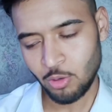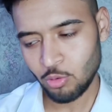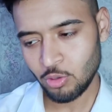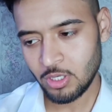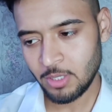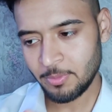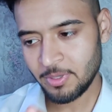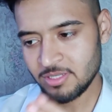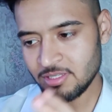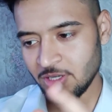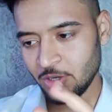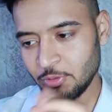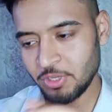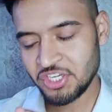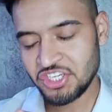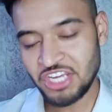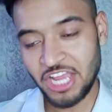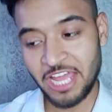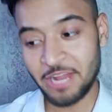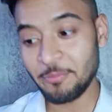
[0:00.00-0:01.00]
معقوله الناس
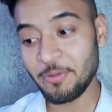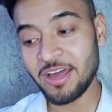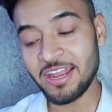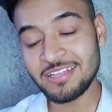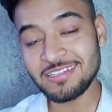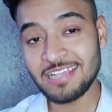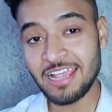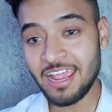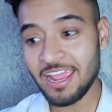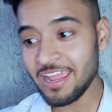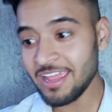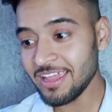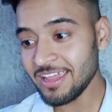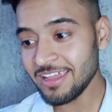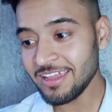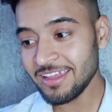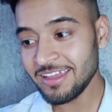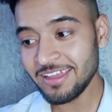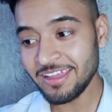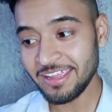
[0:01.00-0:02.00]
قويه الشعر مالتها
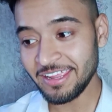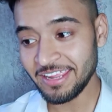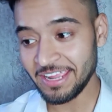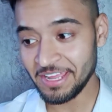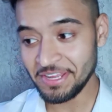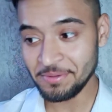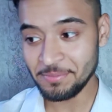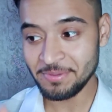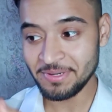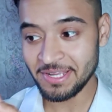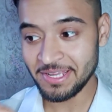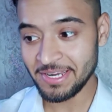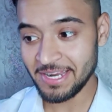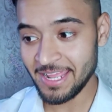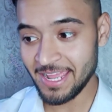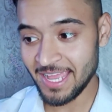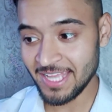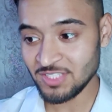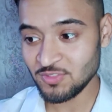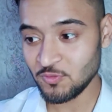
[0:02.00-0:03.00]
يعني من
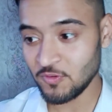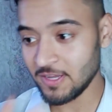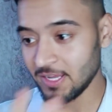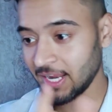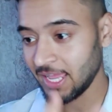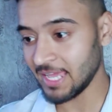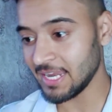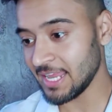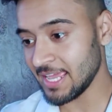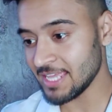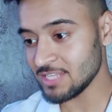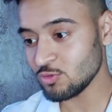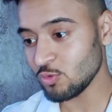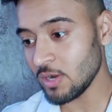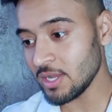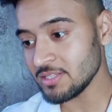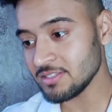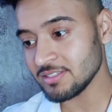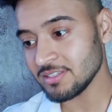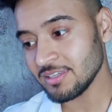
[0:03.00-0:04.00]
انا اصفر على
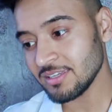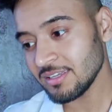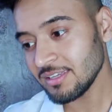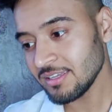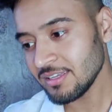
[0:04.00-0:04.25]
اسود